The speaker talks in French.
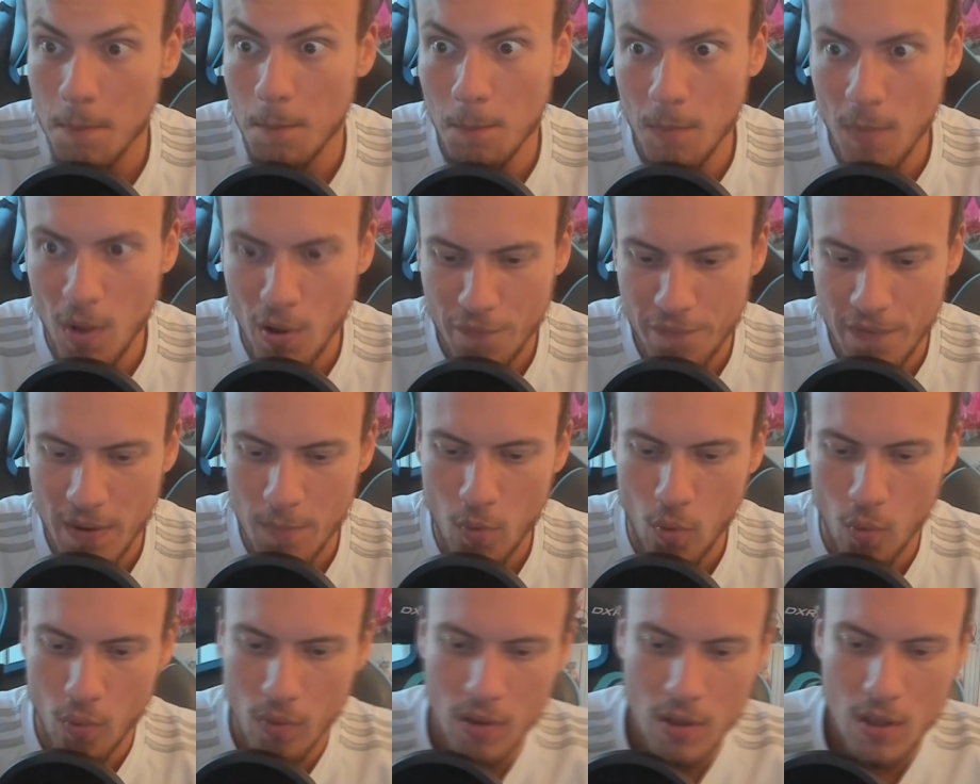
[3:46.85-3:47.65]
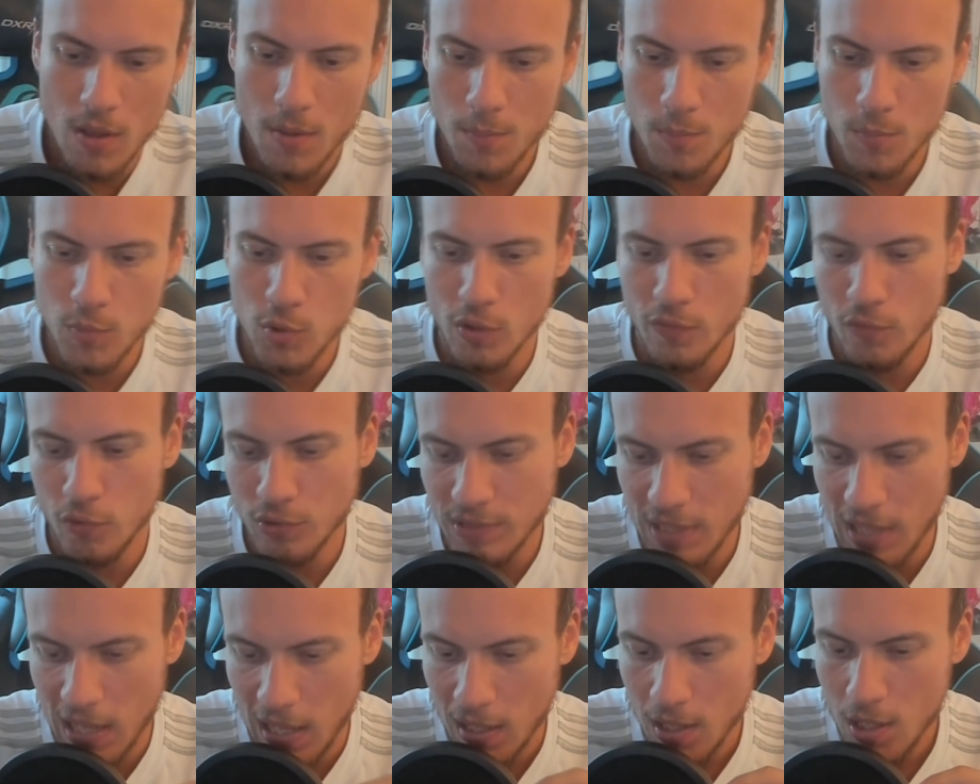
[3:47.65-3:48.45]
Mais enfin bon, mieux vaut
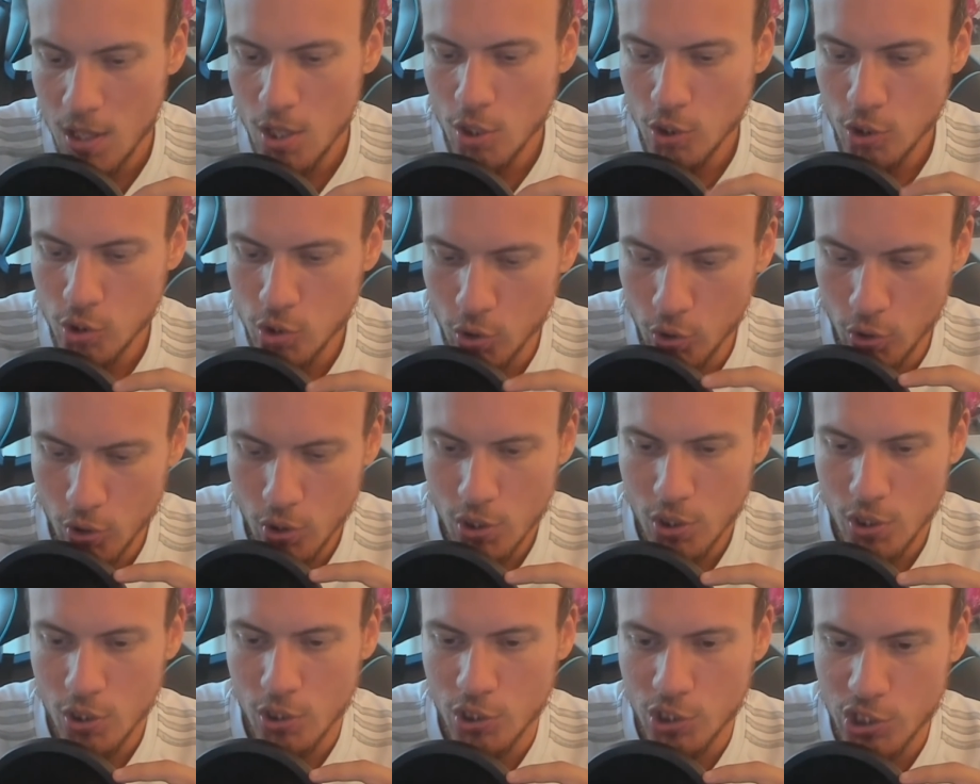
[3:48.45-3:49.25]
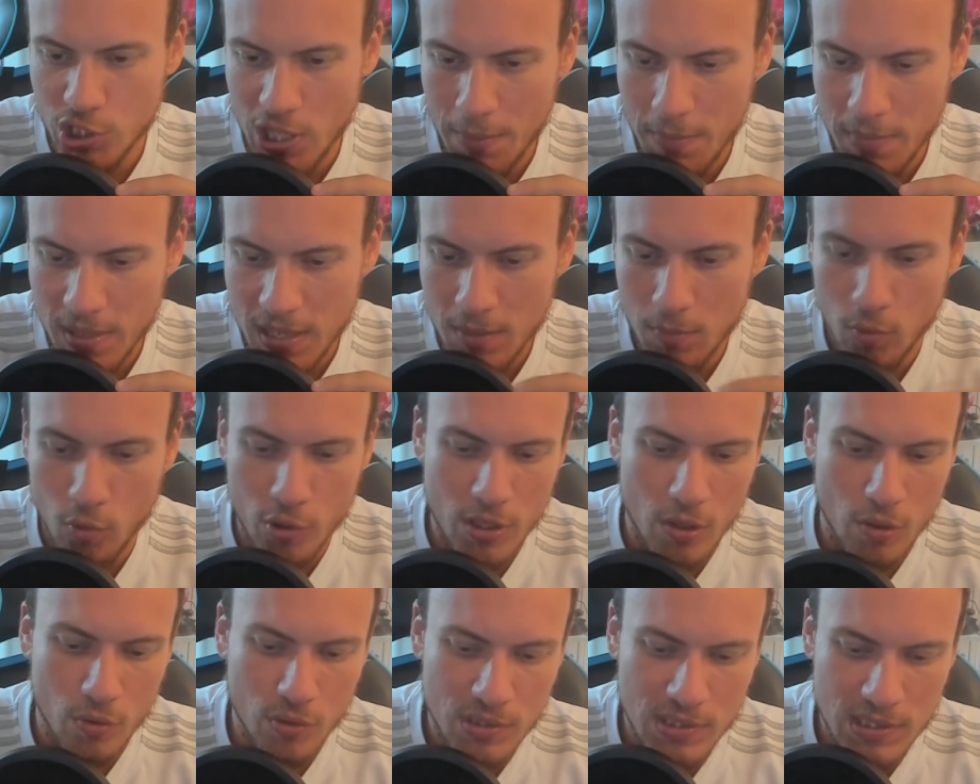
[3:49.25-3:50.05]
tard que jamais. Bon,
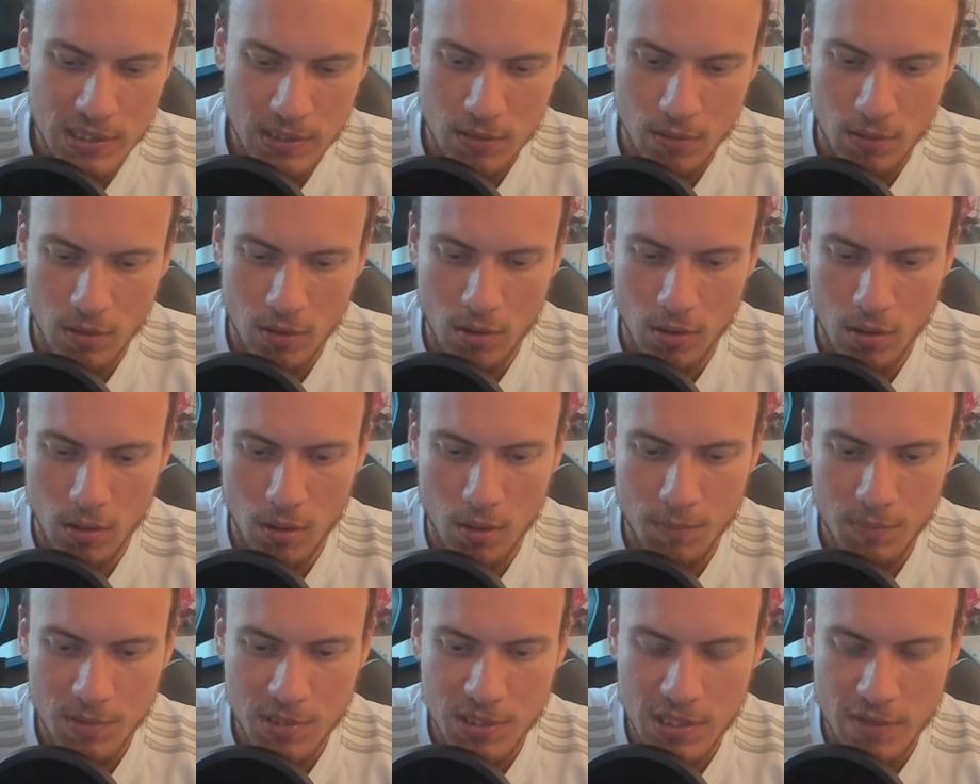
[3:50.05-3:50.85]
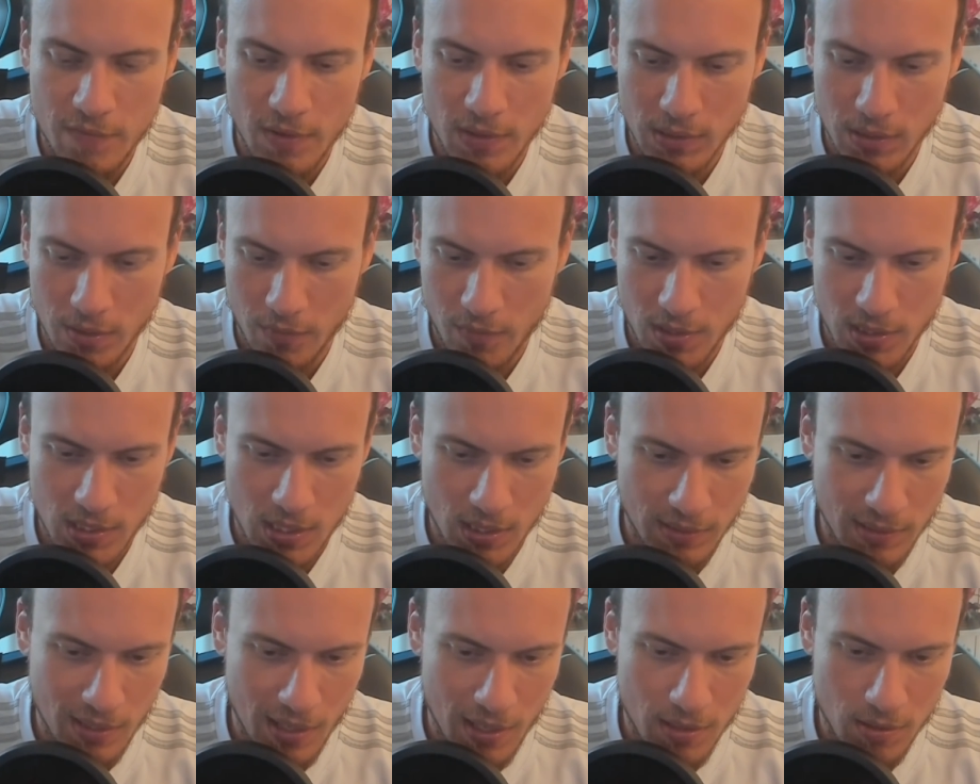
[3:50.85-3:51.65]
il y a aussi euh, un petit event avec
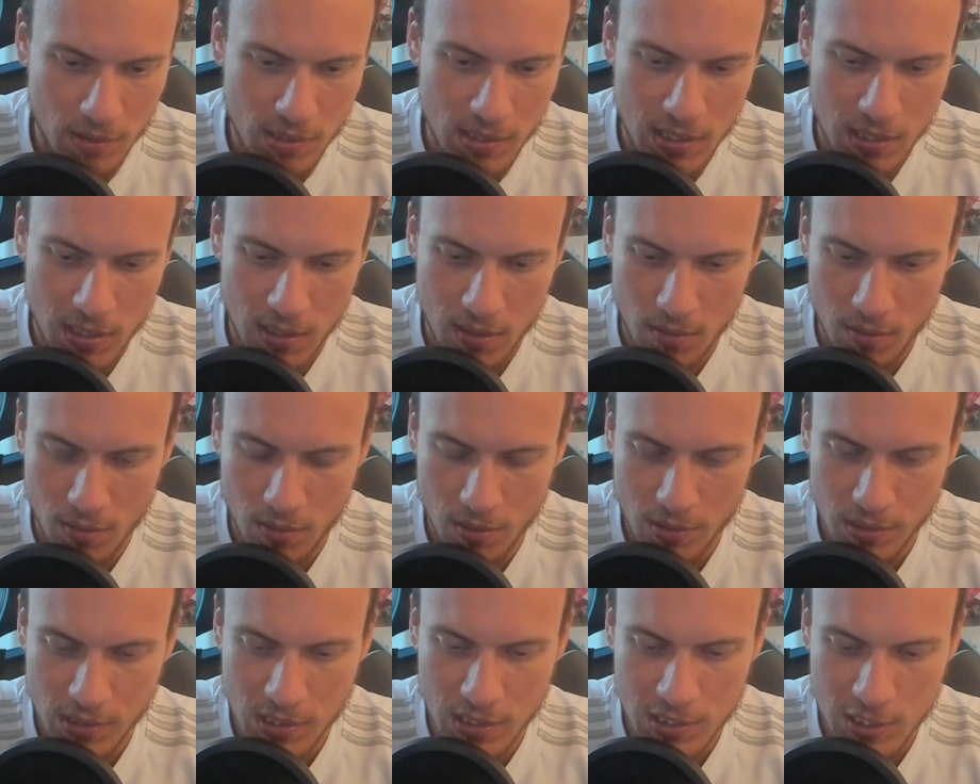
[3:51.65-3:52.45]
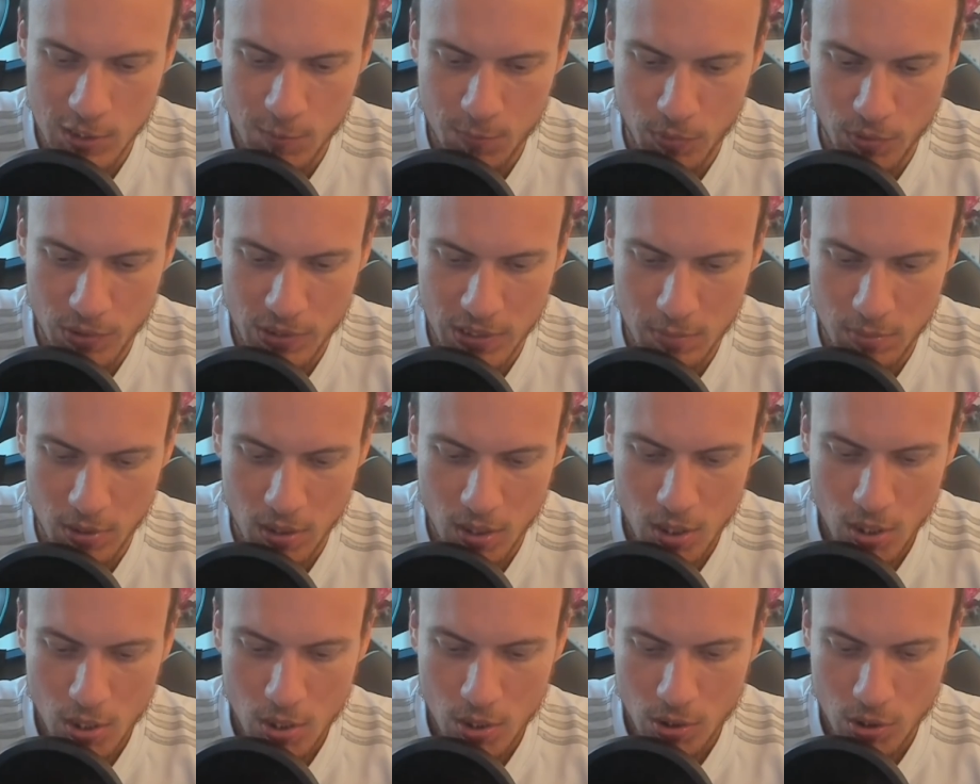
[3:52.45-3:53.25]
Gatai qui est, euh, qui est disponible,
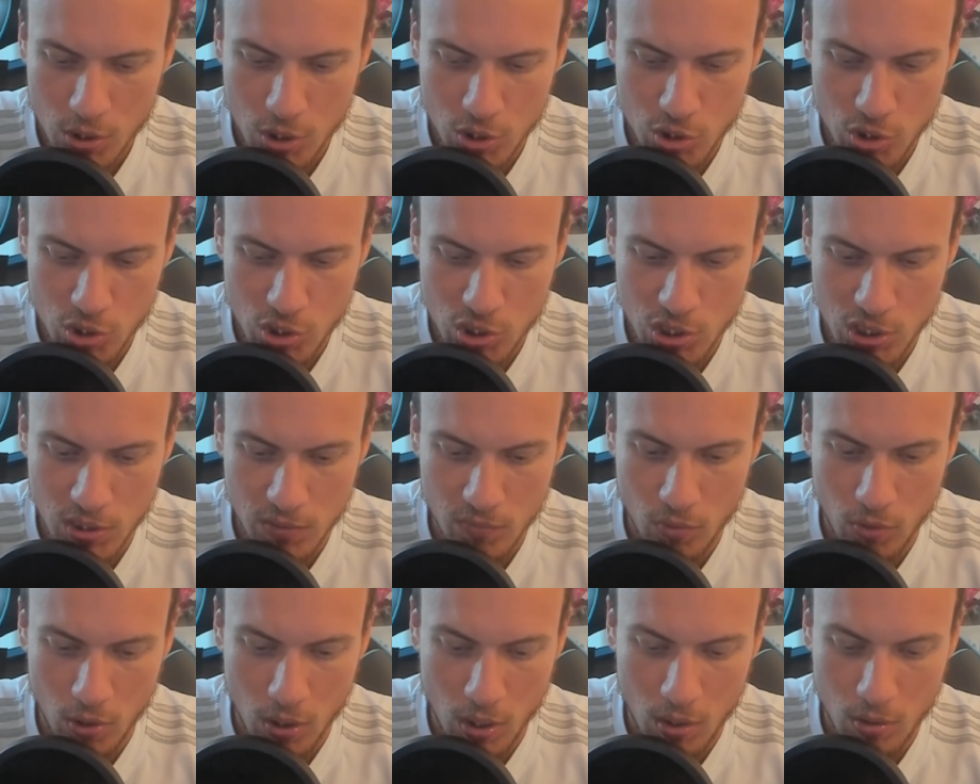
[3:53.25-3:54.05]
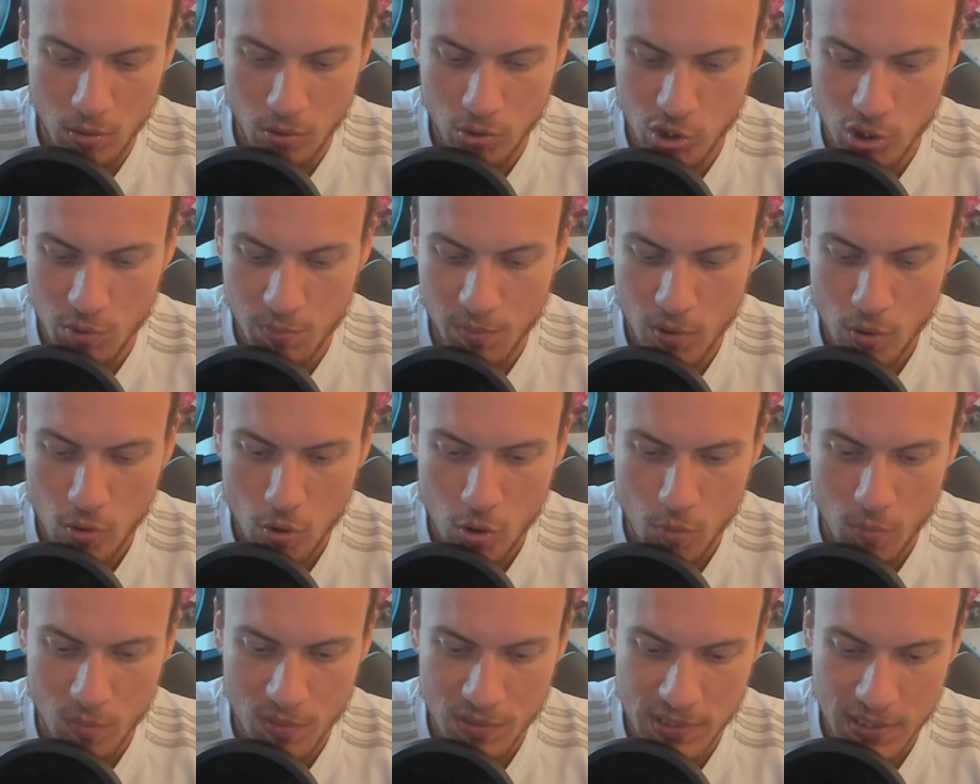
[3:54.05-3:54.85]
qui est ici, voilà, euh, j'ai pas
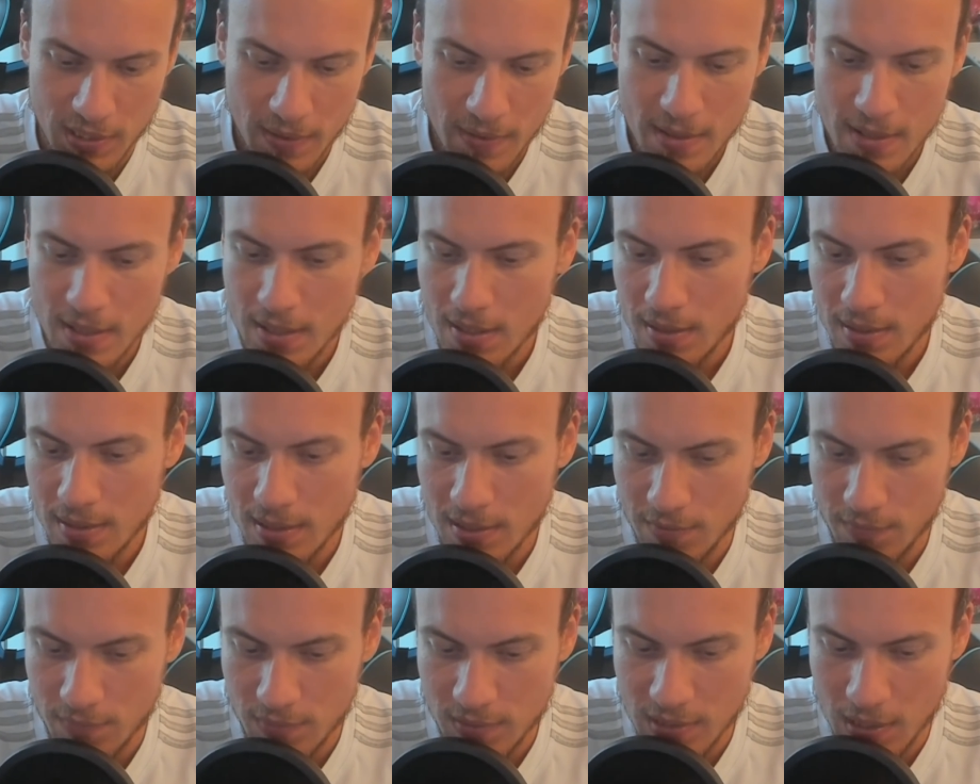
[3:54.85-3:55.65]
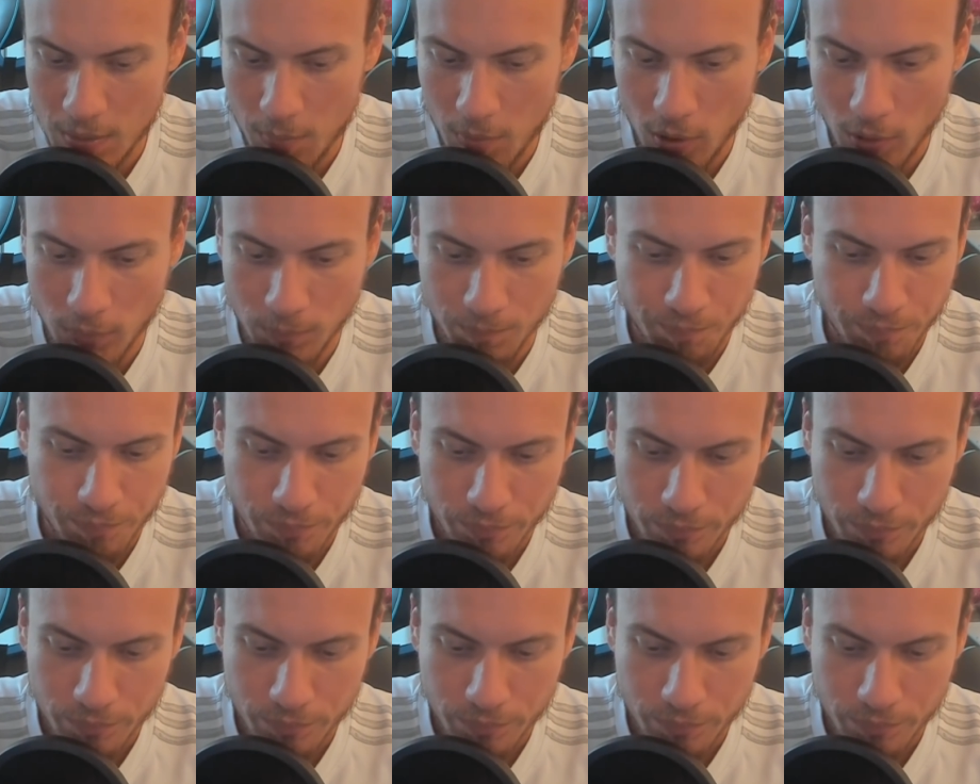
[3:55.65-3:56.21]
encore commencé, évidemment.